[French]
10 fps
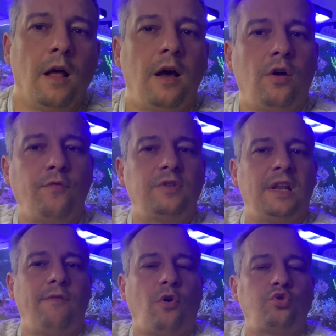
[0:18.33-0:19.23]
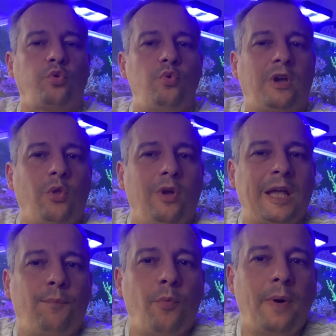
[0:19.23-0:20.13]
Alors vous allez voir aujourd'hui le cadeau est
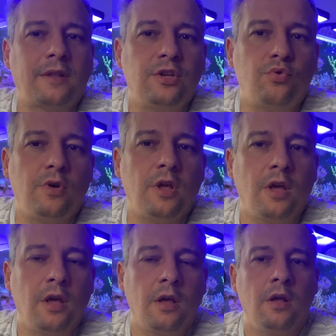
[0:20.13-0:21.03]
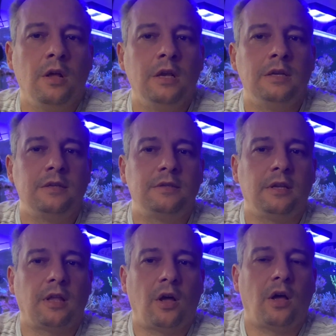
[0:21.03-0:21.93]
un peu particulier,
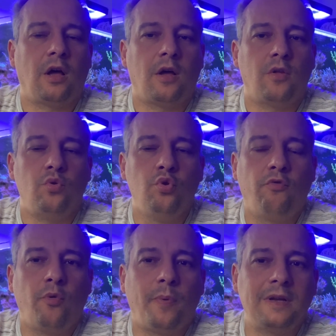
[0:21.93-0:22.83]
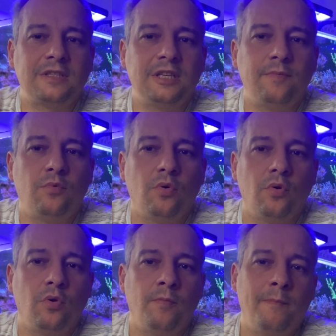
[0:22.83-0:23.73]
c'est un nouveau principe
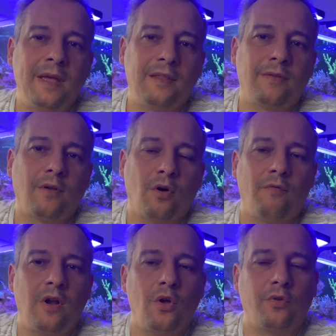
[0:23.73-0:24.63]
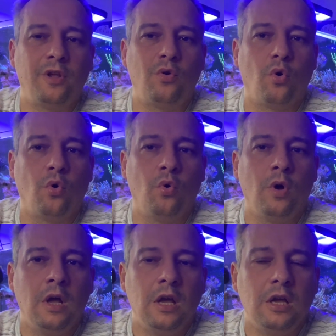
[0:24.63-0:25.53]
de mettre en valeur des coraux
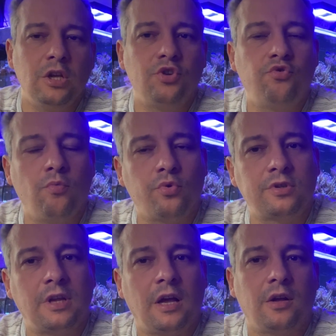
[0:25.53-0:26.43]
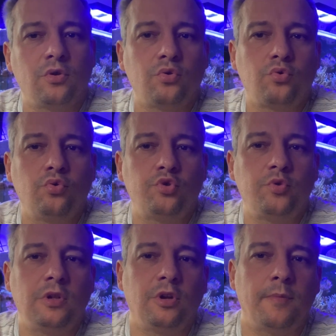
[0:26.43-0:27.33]
et je vous montre ça tout de suite en